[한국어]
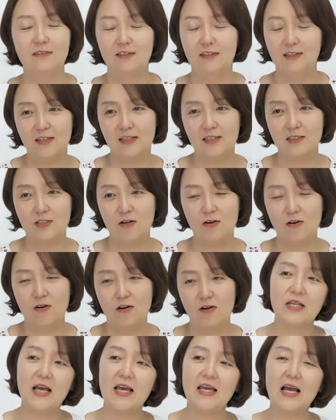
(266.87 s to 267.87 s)
그래서
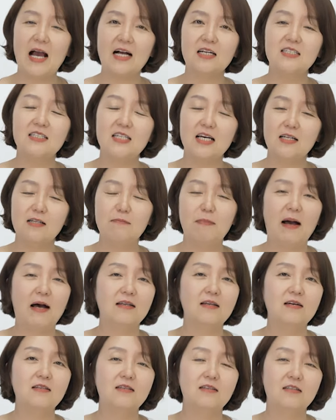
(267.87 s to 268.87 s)
내 약자를
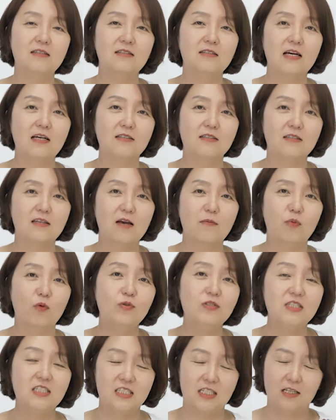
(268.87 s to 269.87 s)
받아들인다는 게
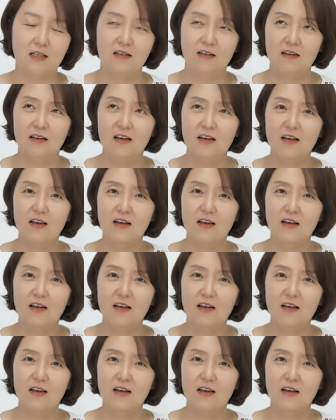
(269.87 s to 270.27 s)
뭔지